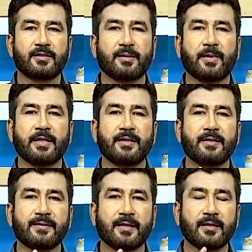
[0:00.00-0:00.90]
चपाती
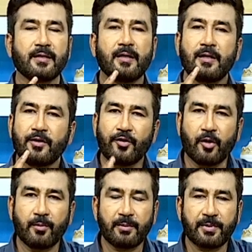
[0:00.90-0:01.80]
के साथ
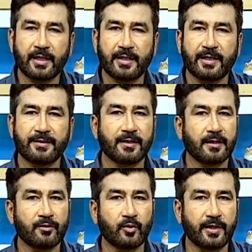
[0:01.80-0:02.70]
नॉर्मल पराठे के
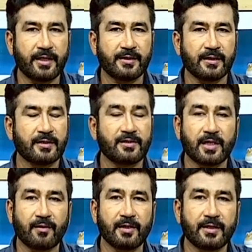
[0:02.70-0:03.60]
साथ रोटी के साथ
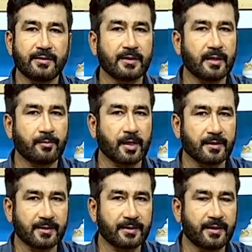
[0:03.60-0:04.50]
चावल के साथ आप खा
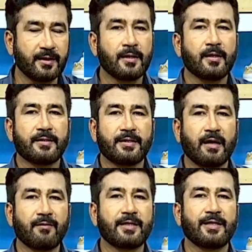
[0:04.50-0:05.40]
सकते हैं
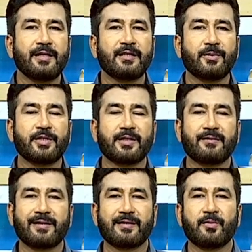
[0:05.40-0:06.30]
दावत के लिए स्पेशल
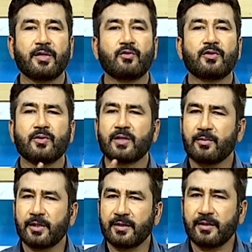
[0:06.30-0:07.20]
रेसिपी कोई छोटा
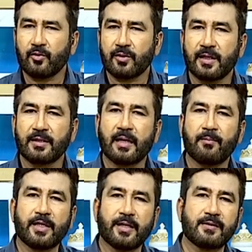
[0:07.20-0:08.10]
बड़ा दिन होता है तो
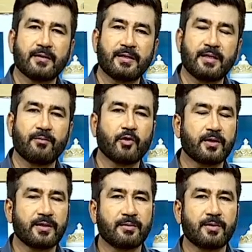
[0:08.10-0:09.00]
आप बना सकती हैं
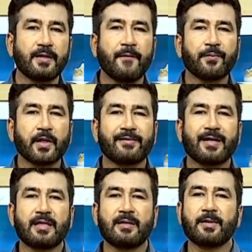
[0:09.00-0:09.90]
बहुत ही ज़बरदस्त
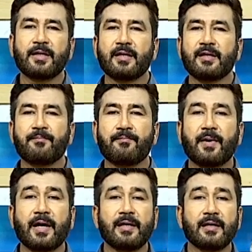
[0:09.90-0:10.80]
साथ ही बना रहे हैं
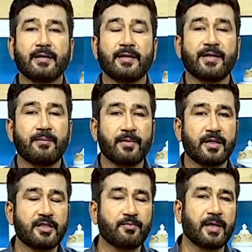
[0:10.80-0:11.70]
पालक हरी
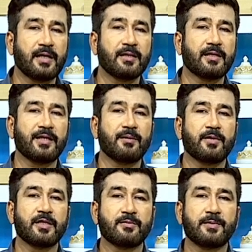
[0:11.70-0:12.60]
मिर्च पालक हरी
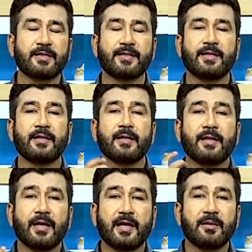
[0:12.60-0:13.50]
मिर्च मीन्स के
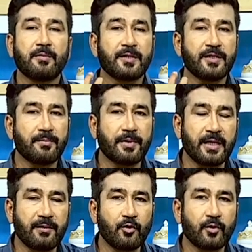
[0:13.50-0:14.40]
हरी मिर्चें
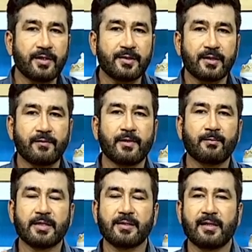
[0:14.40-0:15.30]
भरी हुई होंगी स्टफ्ड
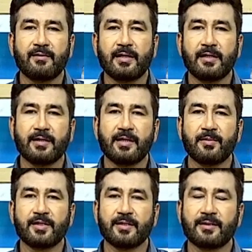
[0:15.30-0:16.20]
मसाले वाली हरी
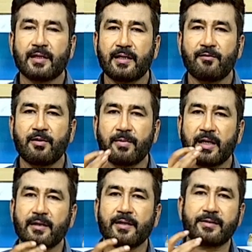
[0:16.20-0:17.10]
मिर्चें तली हुई
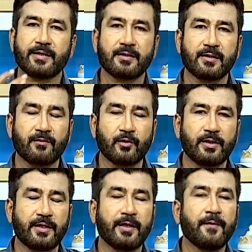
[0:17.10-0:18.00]
पालक के साथ सर्व
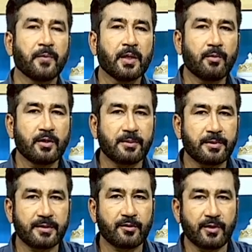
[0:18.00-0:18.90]
होती हैं बहुत
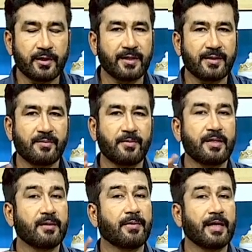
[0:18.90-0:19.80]
ज़बरदस्त यूनिक रेसिपी
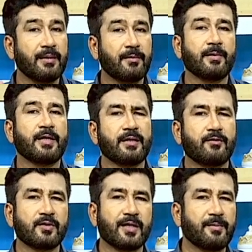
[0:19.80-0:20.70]
ये पहले भी मैंने एक
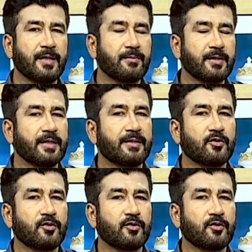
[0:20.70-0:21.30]
दो साल पहले बनाई थी